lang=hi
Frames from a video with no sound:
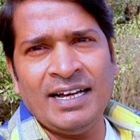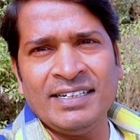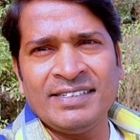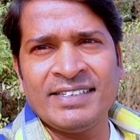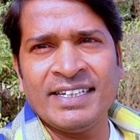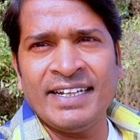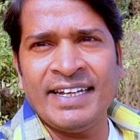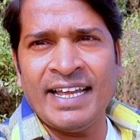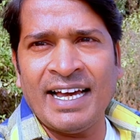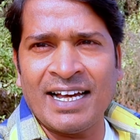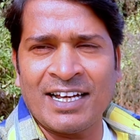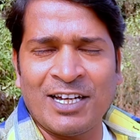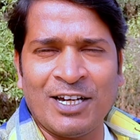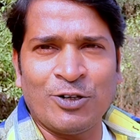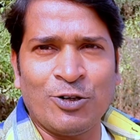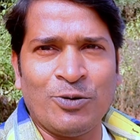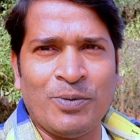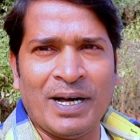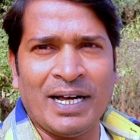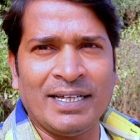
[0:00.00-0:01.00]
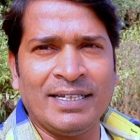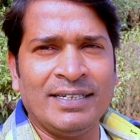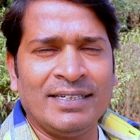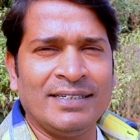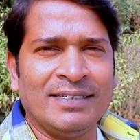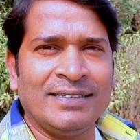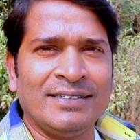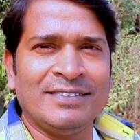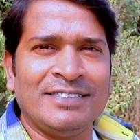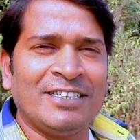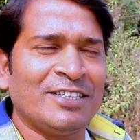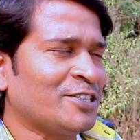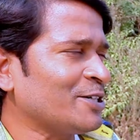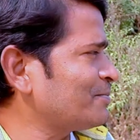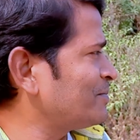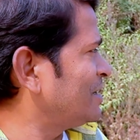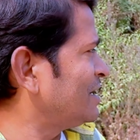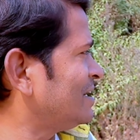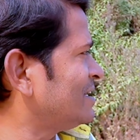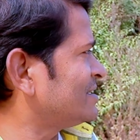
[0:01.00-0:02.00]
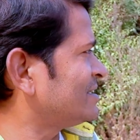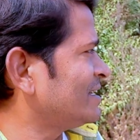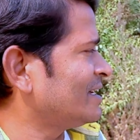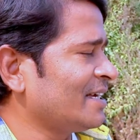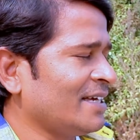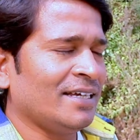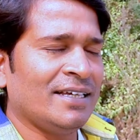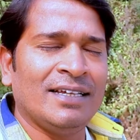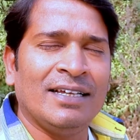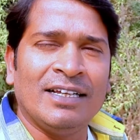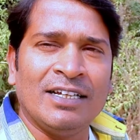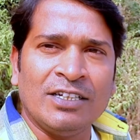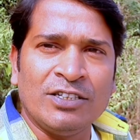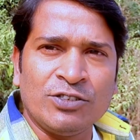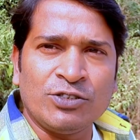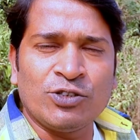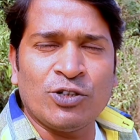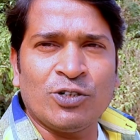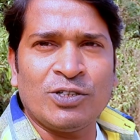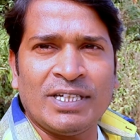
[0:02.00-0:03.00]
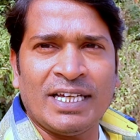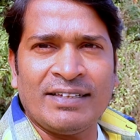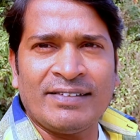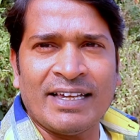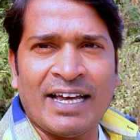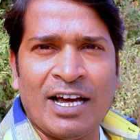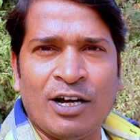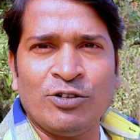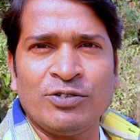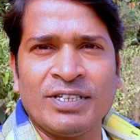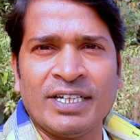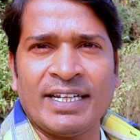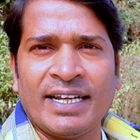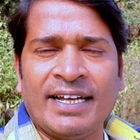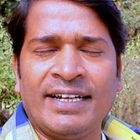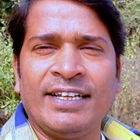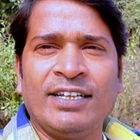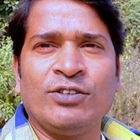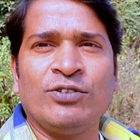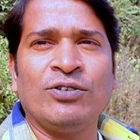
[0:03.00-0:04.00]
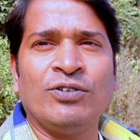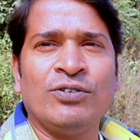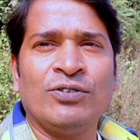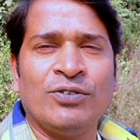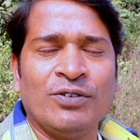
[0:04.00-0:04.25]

ऐसे ना करो भाई ये सब गलत है जो जैसा है उसे रहने दो